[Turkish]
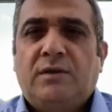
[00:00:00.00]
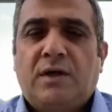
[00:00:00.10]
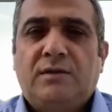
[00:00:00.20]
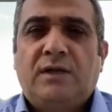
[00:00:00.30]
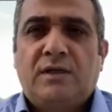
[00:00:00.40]

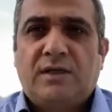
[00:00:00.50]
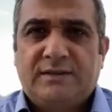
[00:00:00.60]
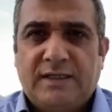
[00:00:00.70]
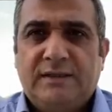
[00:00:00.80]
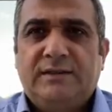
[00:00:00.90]
haklar
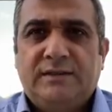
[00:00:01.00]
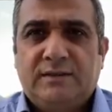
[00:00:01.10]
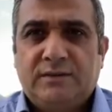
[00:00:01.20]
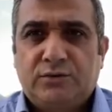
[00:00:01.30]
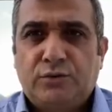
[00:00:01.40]

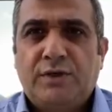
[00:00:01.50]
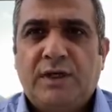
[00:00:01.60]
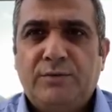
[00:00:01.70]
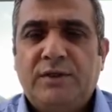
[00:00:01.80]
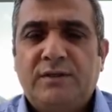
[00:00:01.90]
kazandığını
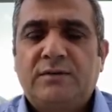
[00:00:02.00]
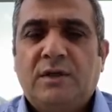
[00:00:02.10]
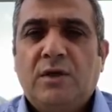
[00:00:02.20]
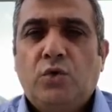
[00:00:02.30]
söyleyebiliriz.